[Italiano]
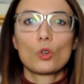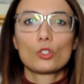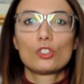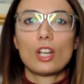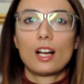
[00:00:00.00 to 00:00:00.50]

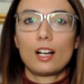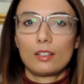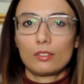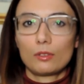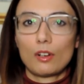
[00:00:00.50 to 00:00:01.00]
Ho
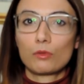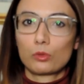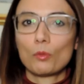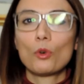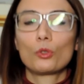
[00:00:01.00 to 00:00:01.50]
già eh,
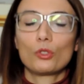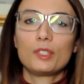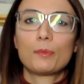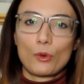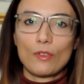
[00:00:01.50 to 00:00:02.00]
avuto
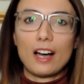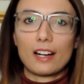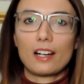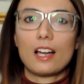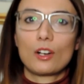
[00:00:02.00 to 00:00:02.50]
modo di
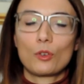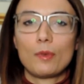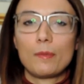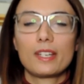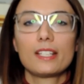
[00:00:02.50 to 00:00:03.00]
provarla
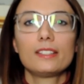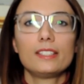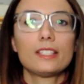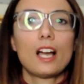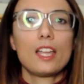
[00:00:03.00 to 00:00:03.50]
come
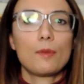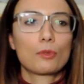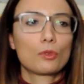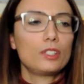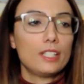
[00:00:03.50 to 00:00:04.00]
merendina e posso